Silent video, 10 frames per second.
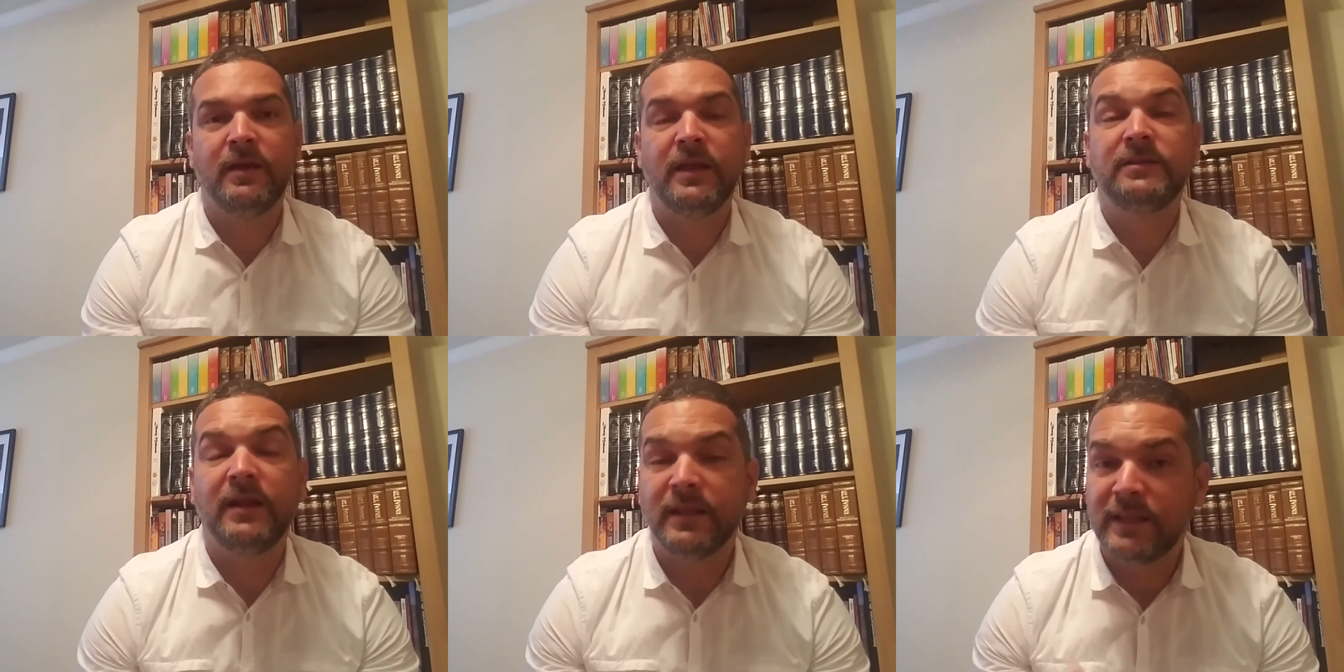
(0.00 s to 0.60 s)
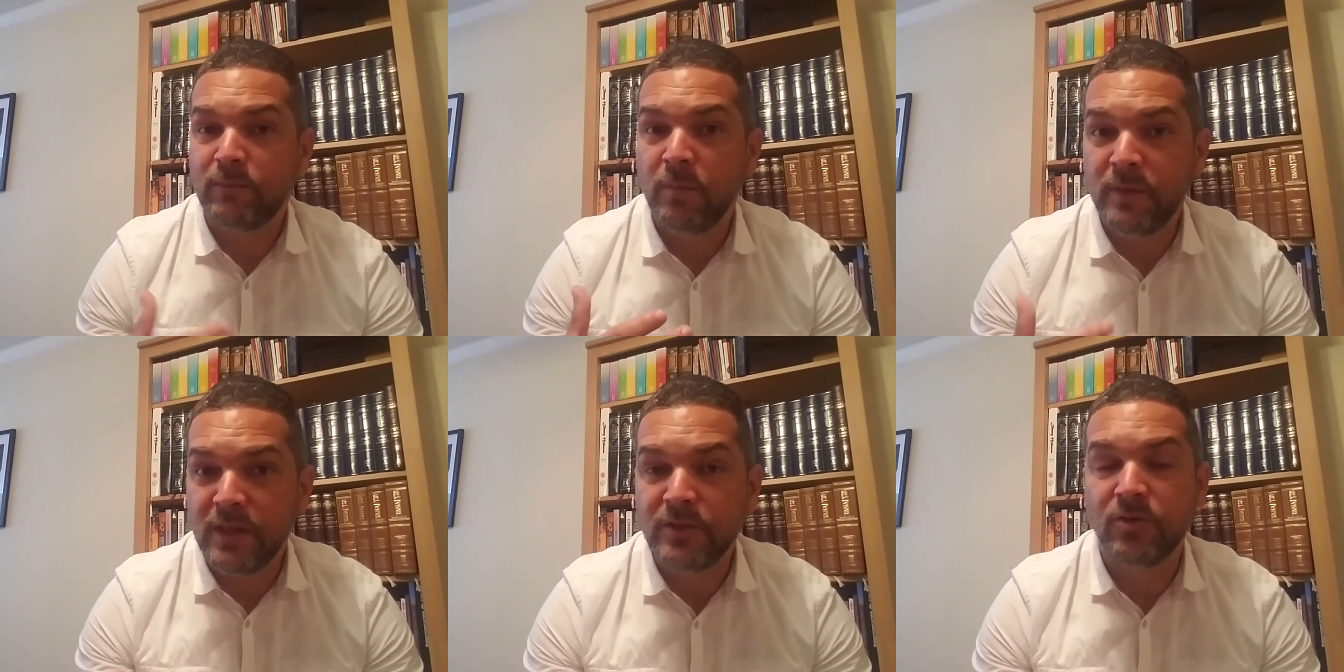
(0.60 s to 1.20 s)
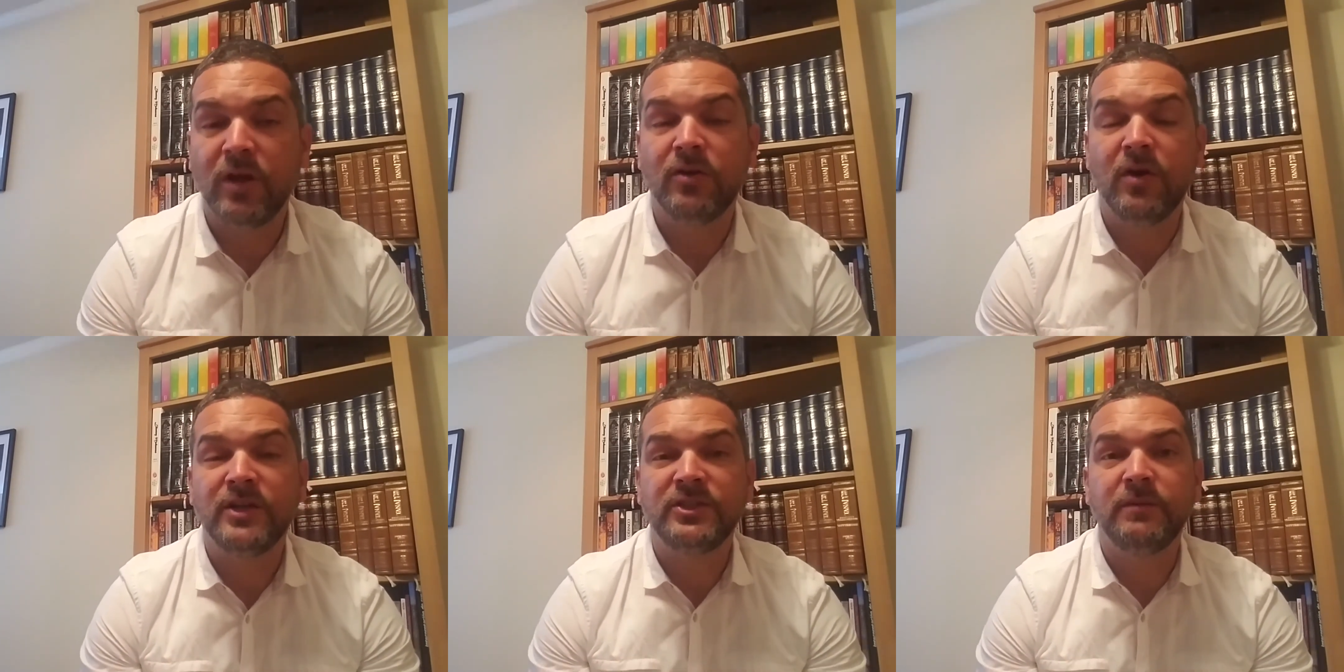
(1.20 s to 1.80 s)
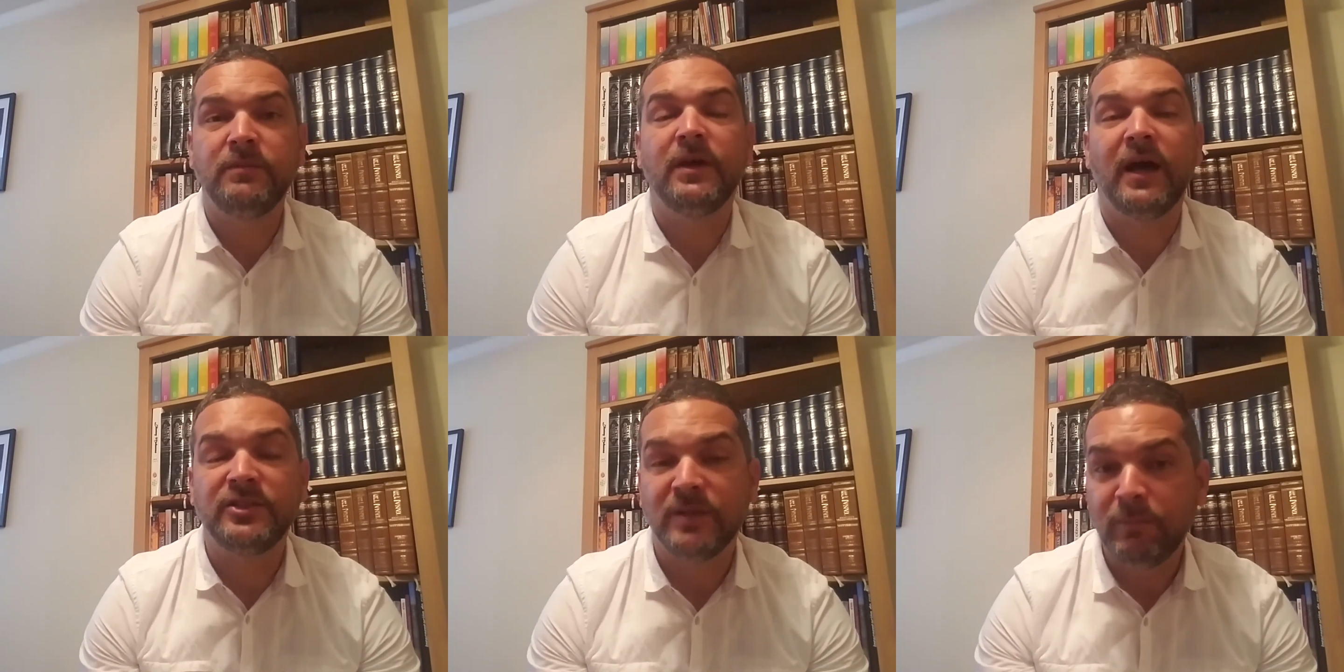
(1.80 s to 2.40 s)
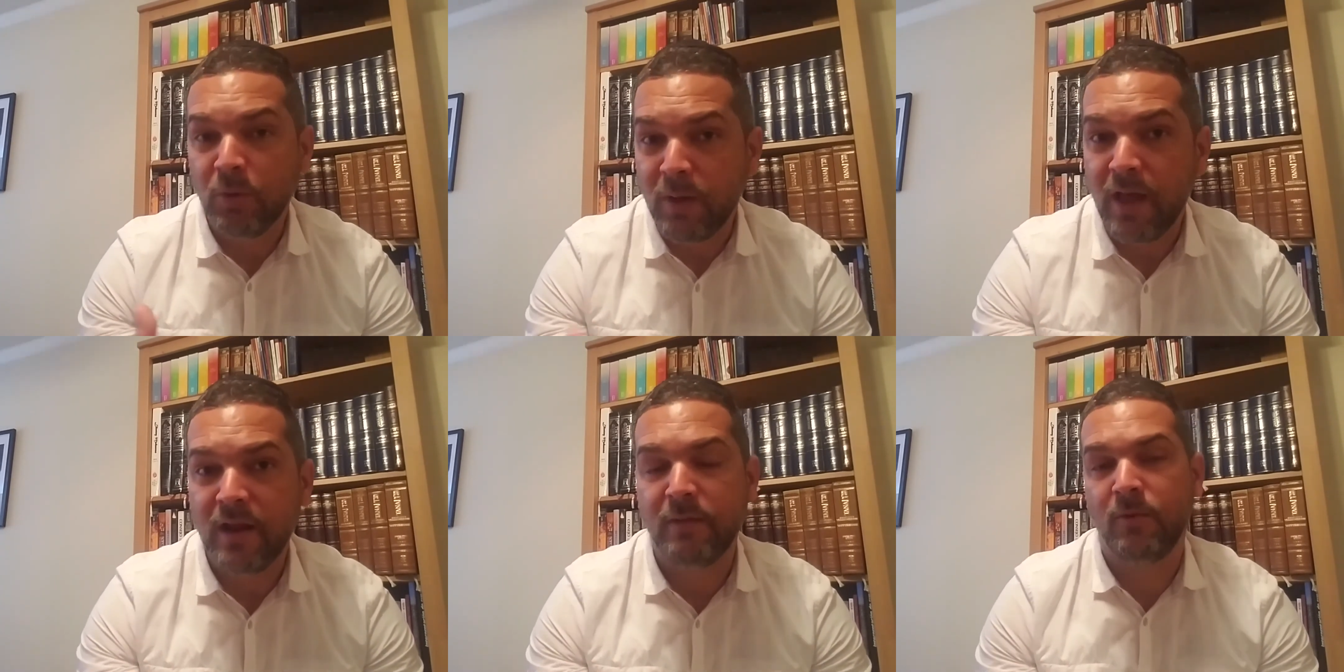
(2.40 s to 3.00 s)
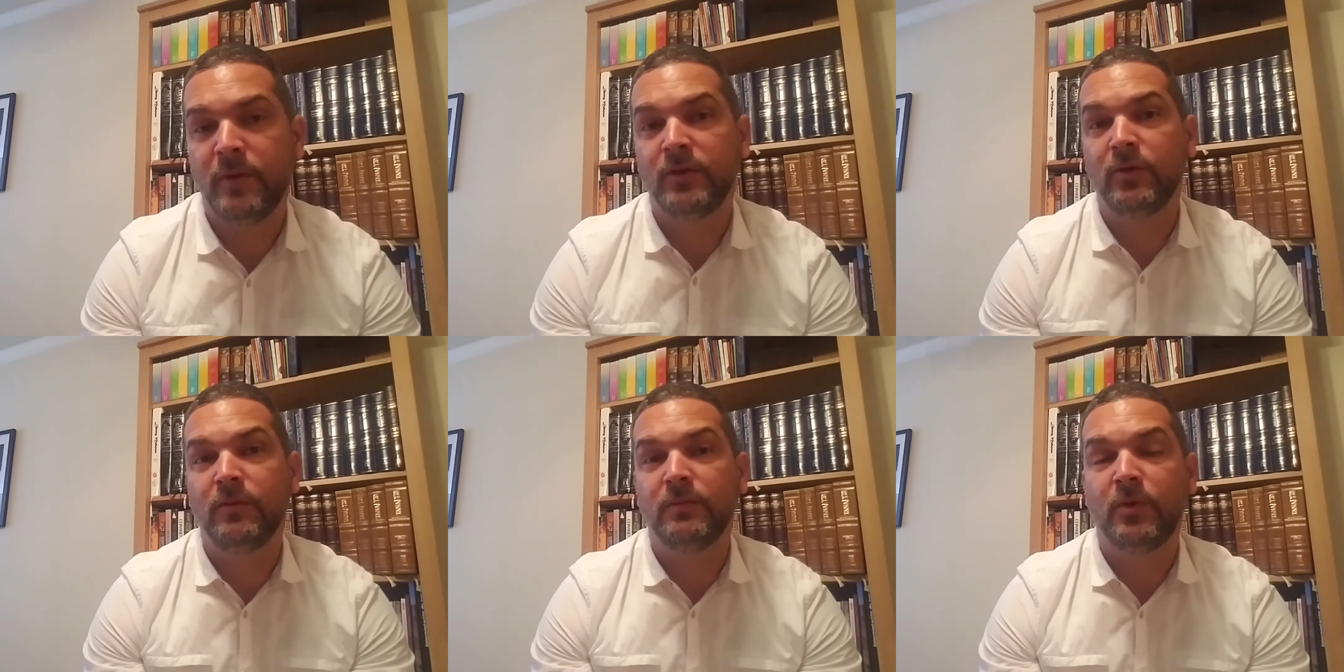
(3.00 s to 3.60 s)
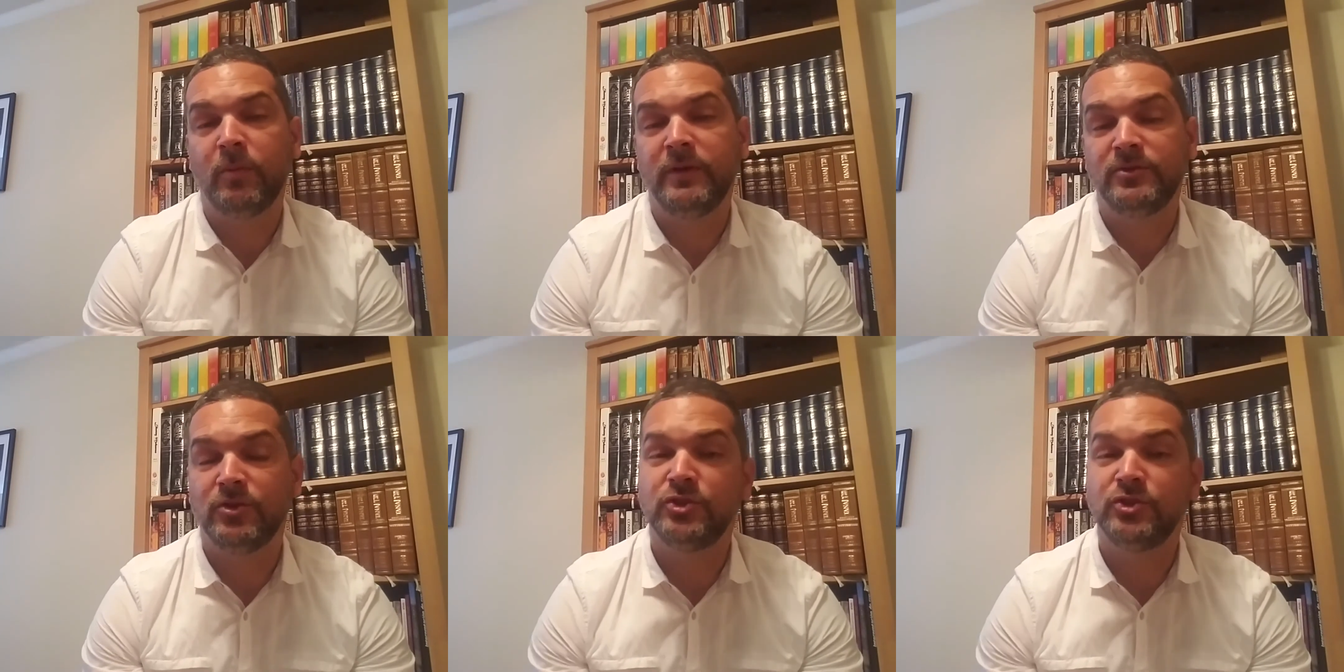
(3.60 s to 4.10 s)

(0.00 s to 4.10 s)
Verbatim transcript: Que si le estamos pidiendo algo a Hachem, Hachem lo va en el momento propicio.